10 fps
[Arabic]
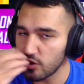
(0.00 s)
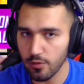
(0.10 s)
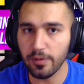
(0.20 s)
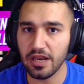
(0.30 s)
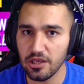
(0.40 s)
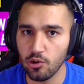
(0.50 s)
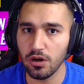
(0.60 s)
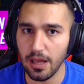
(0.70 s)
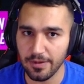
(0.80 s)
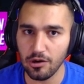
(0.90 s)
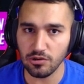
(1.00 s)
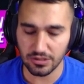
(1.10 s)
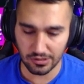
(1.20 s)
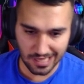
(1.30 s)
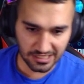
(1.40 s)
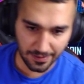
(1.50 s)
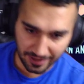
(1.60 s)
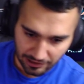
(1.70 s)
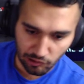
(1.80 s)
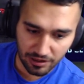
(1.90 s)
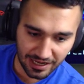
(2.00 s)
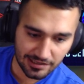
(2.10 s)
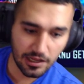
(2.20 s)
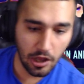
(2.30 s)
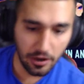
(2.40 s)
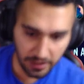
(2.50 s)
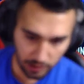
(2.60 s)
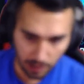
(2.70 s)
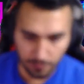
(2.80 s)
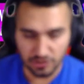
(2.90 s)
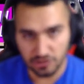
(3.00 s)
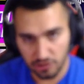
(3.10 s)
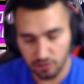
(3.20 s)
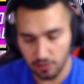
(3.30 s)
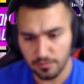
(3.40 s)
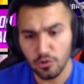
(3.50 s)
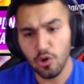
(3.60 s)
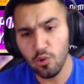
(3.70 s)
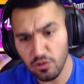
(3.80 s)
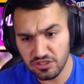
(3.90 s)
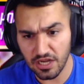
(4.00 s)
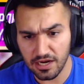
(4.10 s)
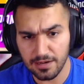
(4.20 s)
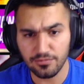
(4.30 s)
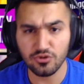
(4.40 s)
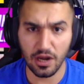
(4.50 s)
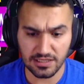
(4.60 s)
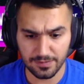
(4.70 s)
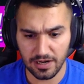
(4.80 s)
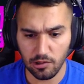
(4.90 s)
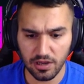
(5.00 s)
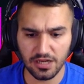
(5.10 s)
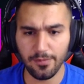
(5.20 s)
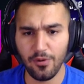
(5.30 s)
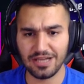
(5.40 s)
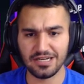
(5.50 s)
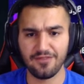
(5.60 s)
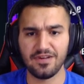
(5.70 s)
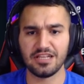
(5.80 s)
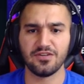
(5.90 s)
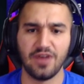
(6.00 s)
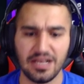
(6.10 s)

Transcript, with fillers: ممكن يكون الامر لوز لوز لهيك شو رح ندخل الان نحرق ابو جد جده ونجرب شو راح يصير معنا اوكي نضرب اول 10 لفات شوف